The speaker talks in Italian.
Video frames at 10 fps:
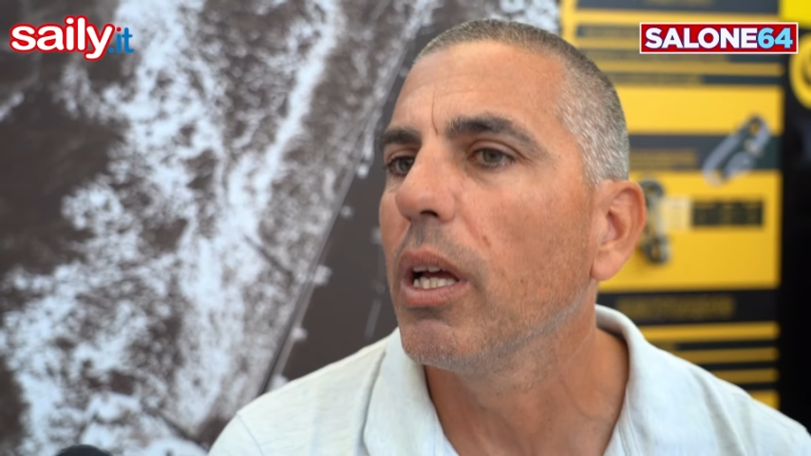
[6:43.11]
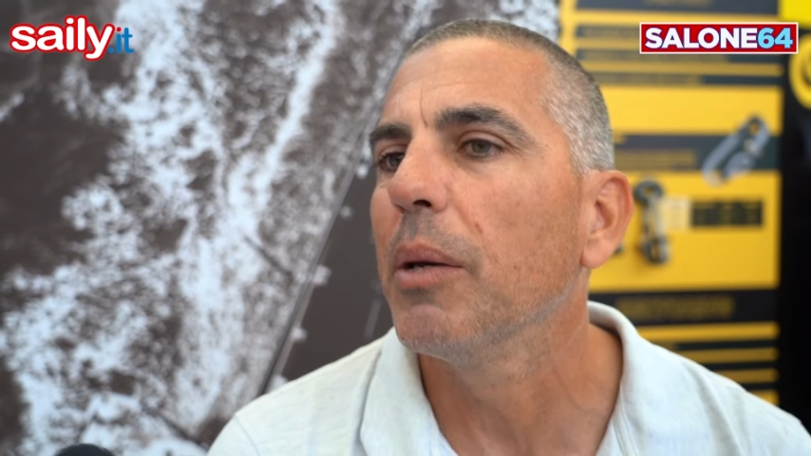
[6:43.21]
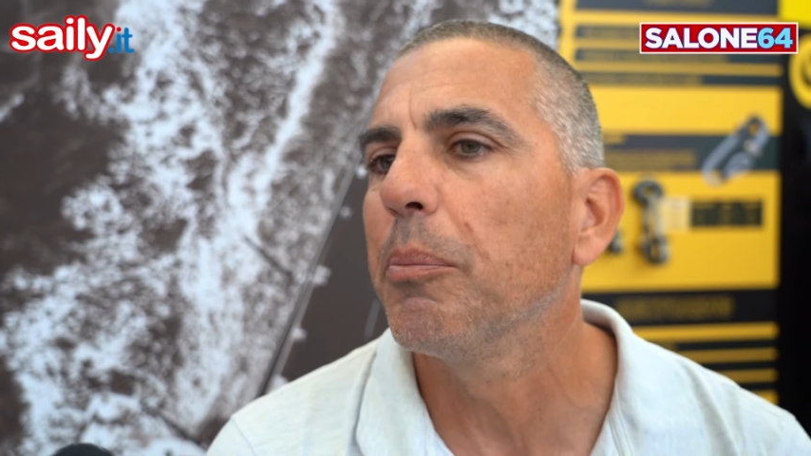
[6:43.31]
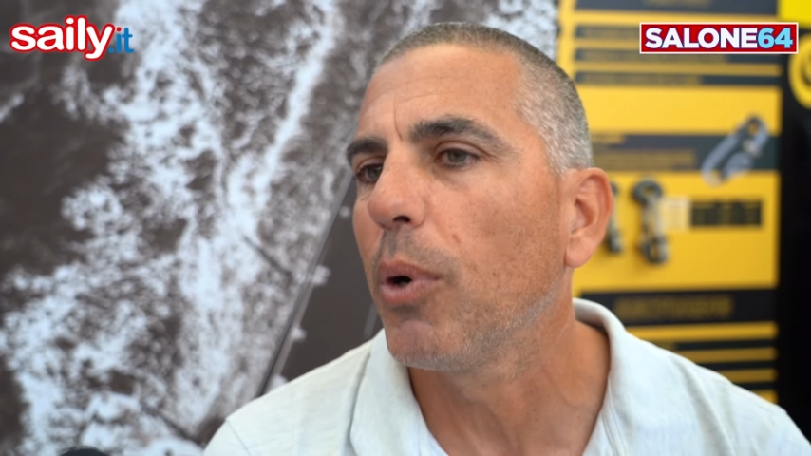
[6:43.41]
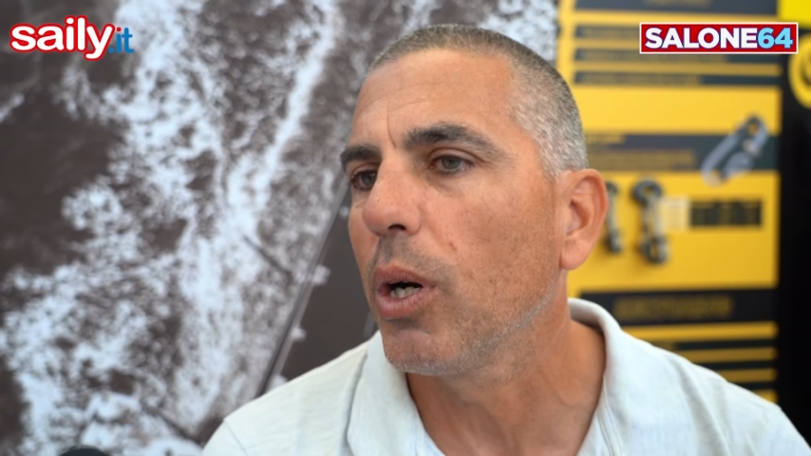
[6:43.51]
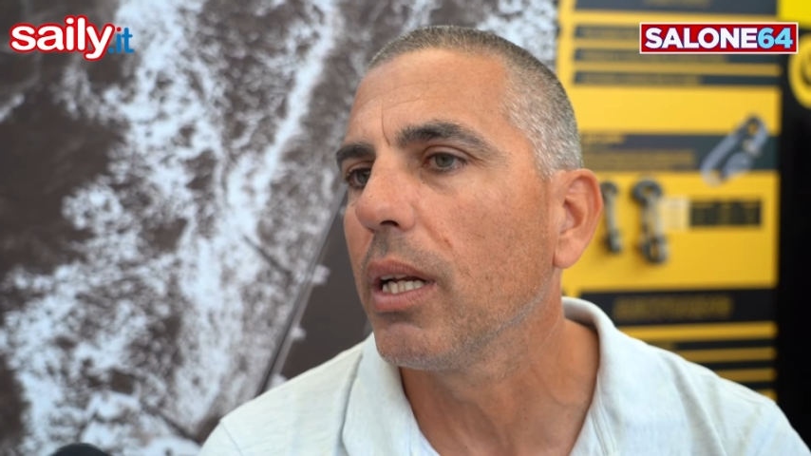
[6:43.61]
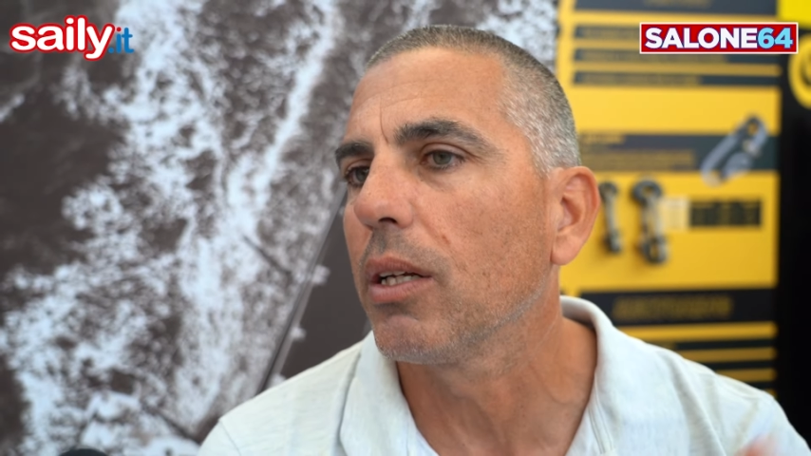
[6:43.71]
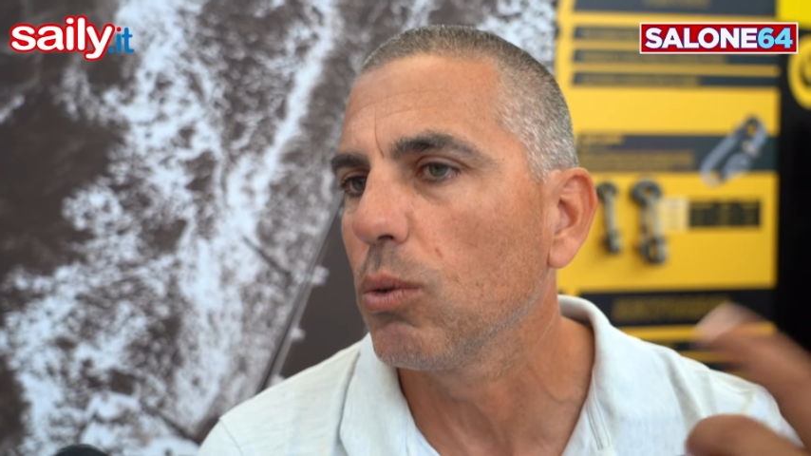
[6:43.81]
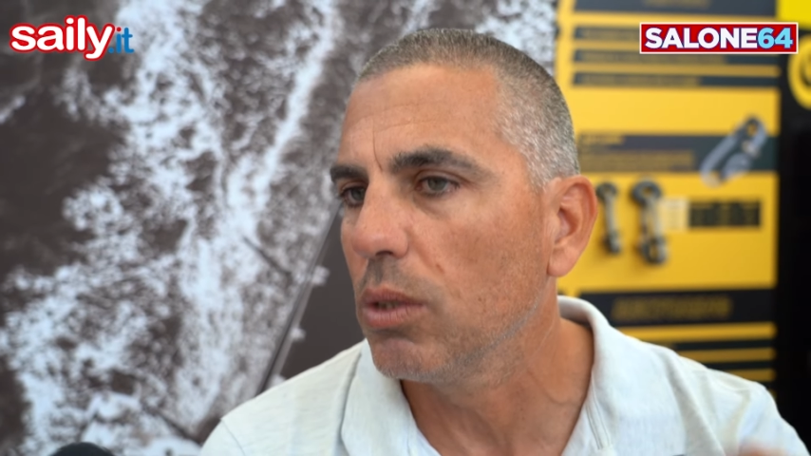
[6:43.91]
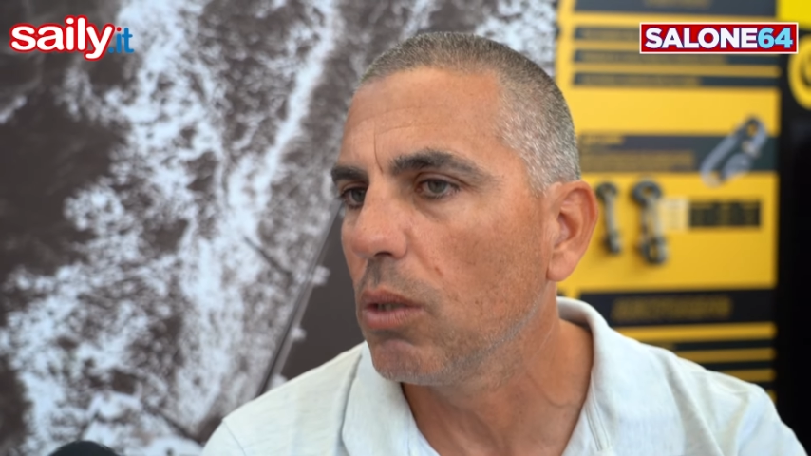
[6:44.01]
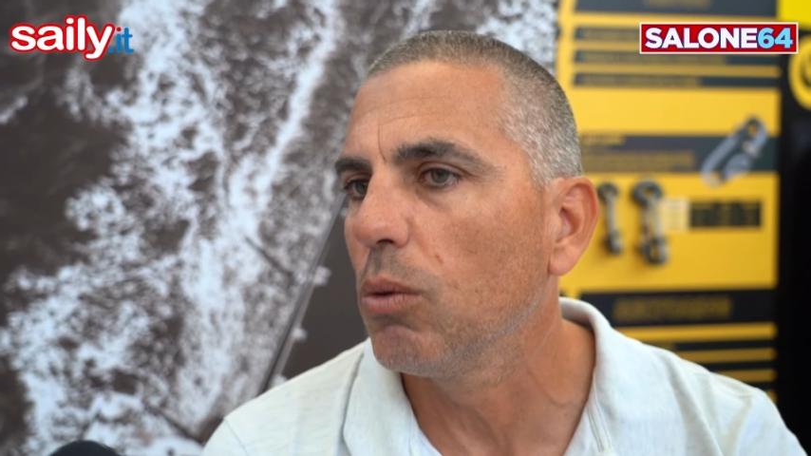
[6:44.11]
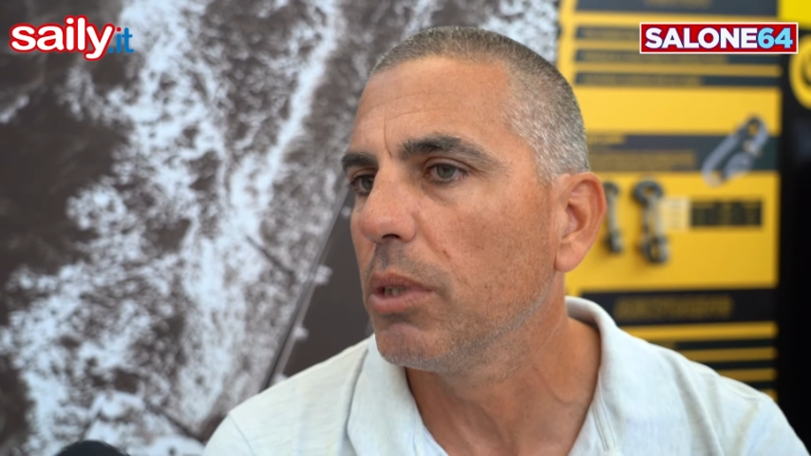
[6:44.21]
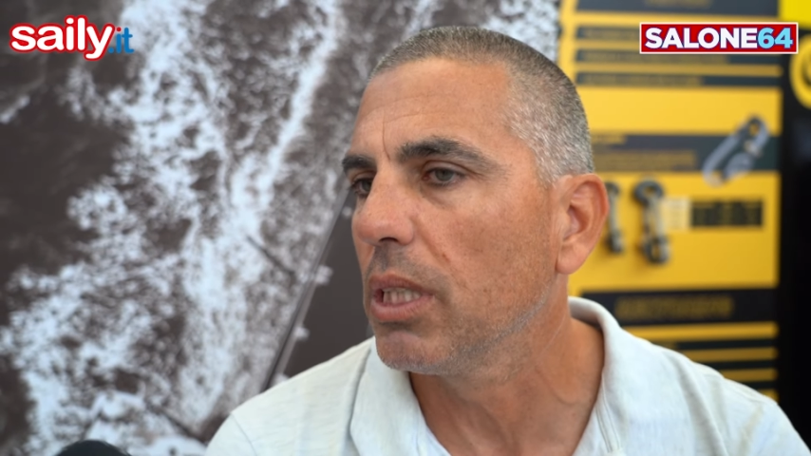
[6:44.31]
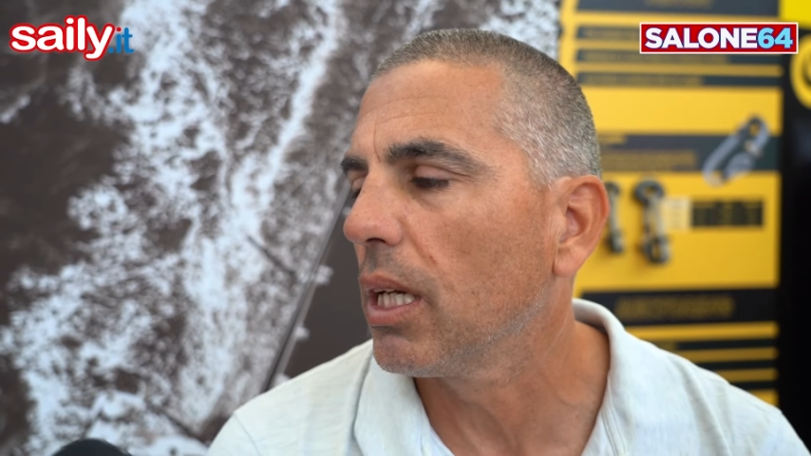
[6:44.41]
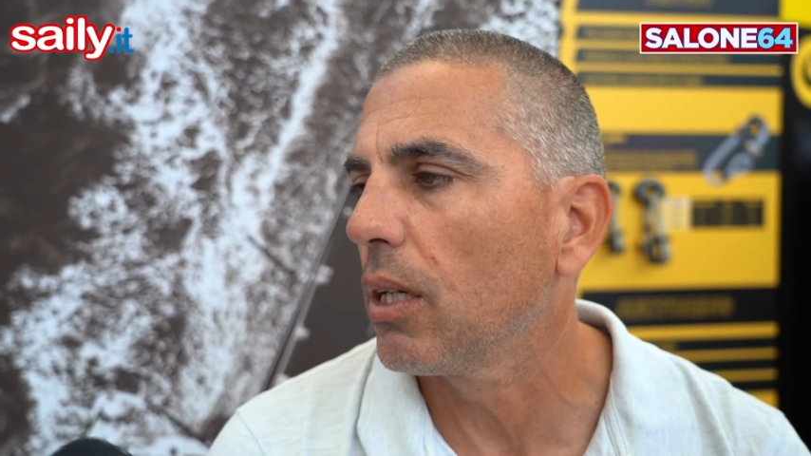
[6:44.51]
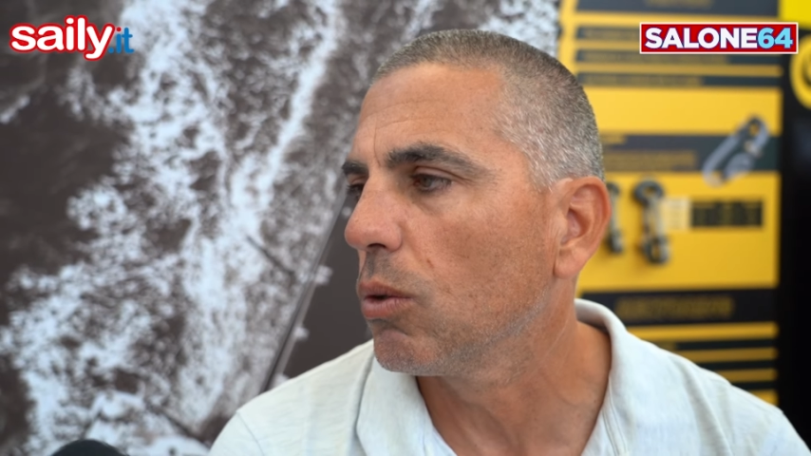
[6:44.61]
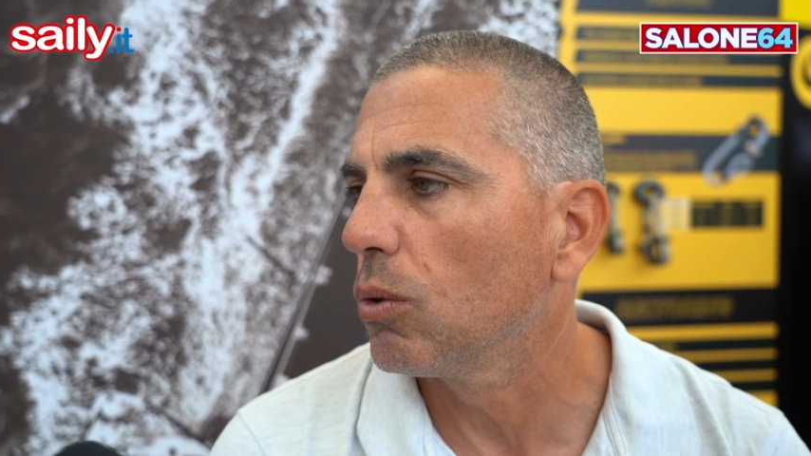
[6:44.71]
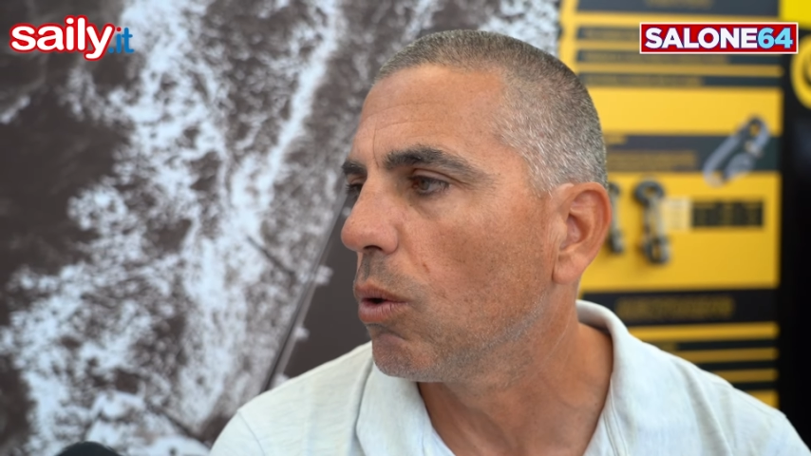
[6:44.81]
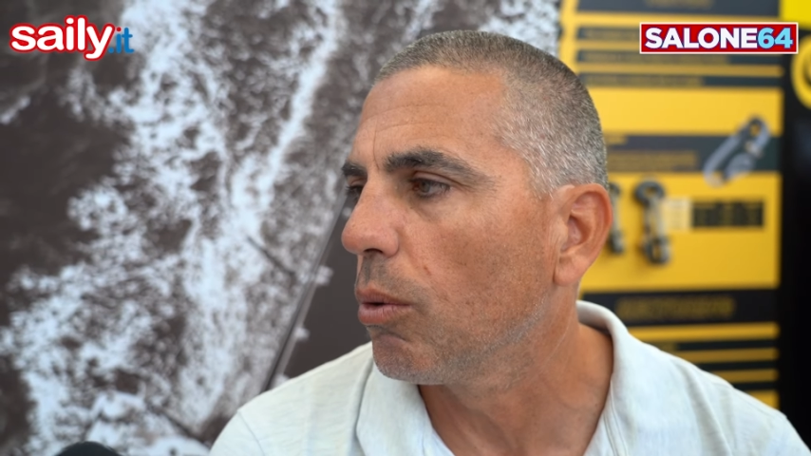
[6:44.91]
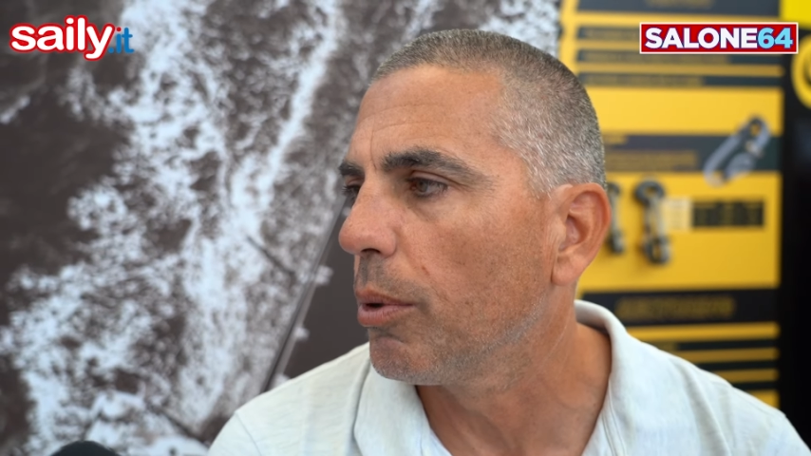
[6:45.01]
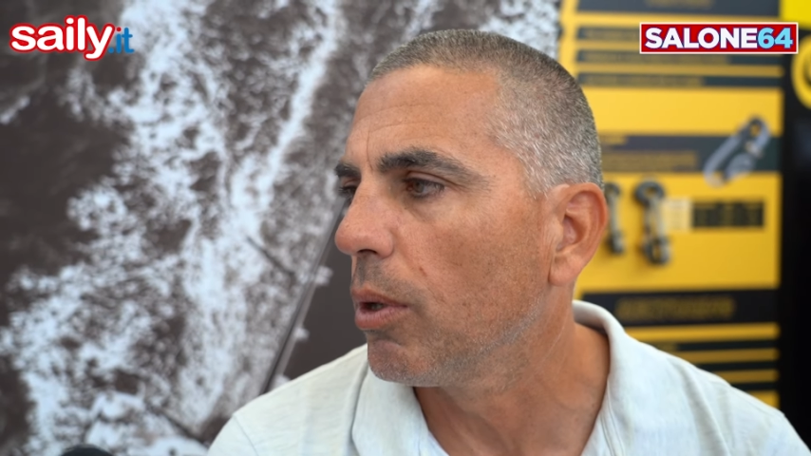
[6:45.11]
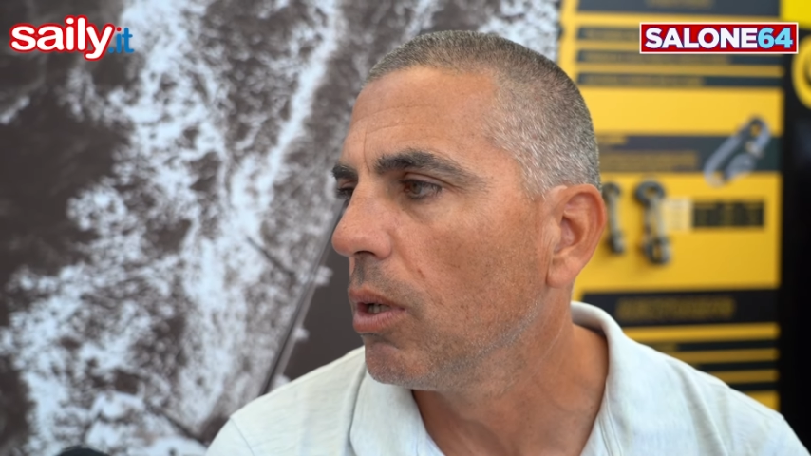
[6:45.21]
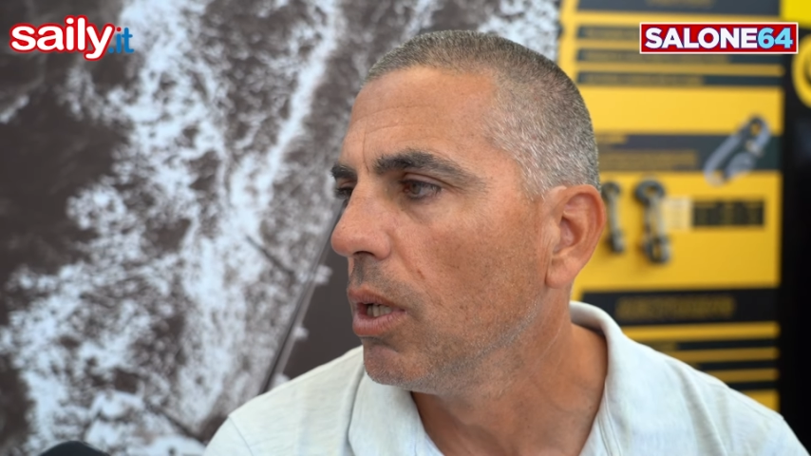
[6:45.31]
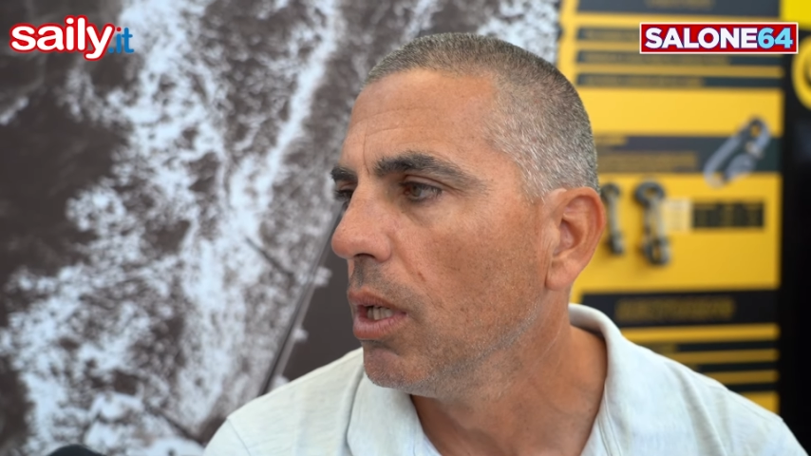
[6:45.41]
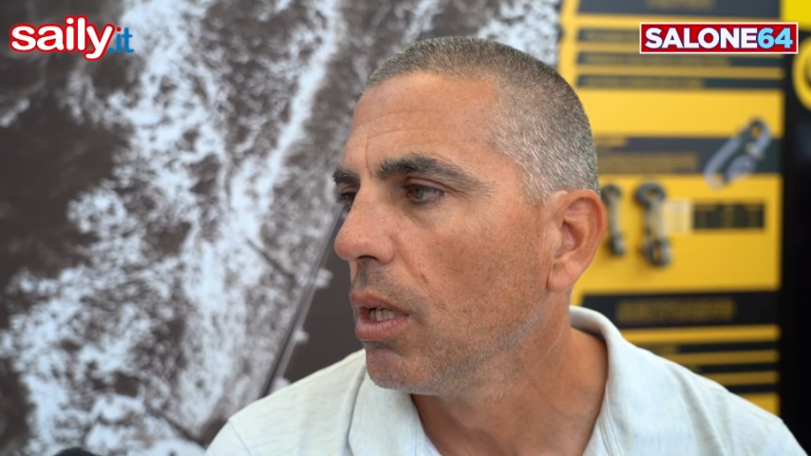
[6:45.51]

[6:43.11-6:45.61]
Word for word: e poi la Route Room dell'anno dopo.